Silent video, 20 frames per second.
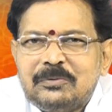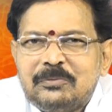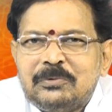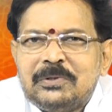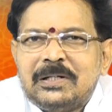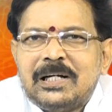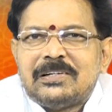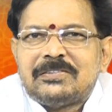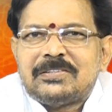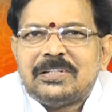
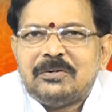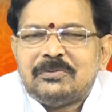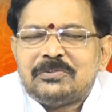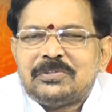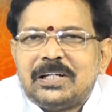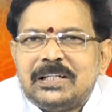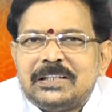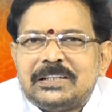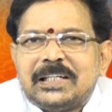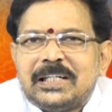ఉండాల్సిన
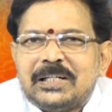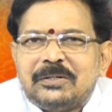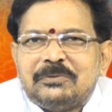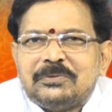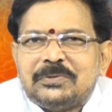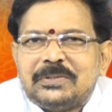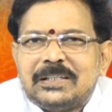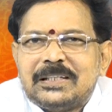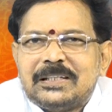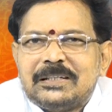అవసరం ఎంతైనా
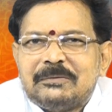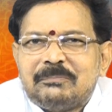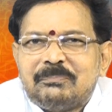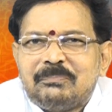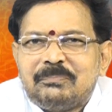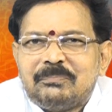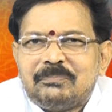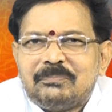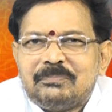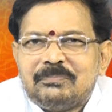ఉంది
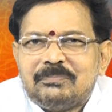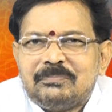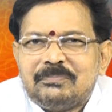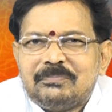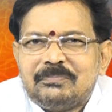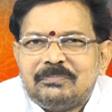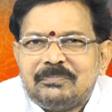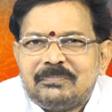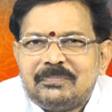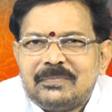
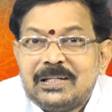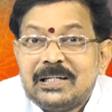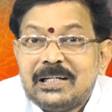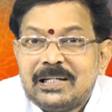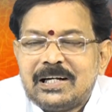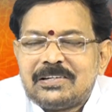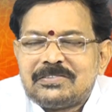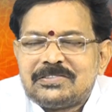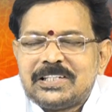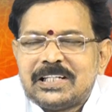ఈ
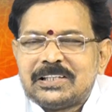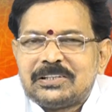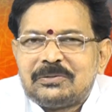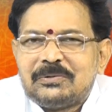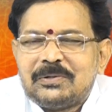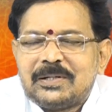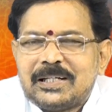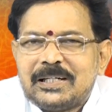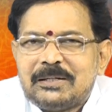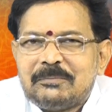రాశి
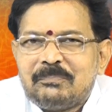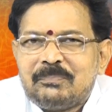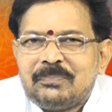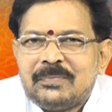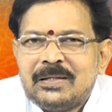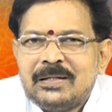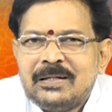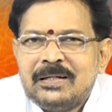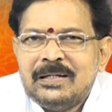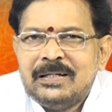జాతకుడికి
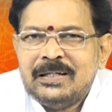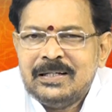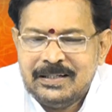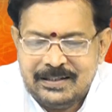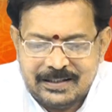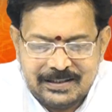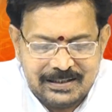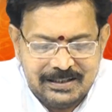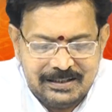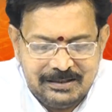
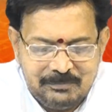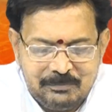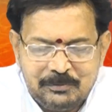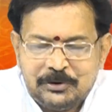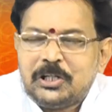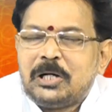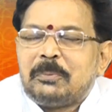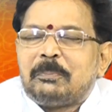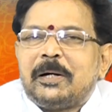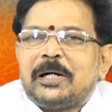ఇక
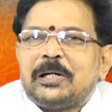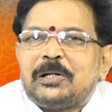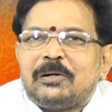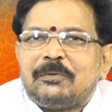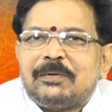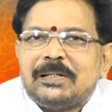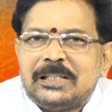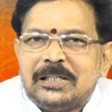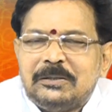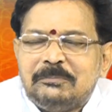మొదటి
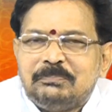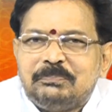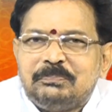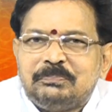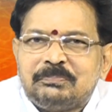పాయింట్లోకి వెళ్దాం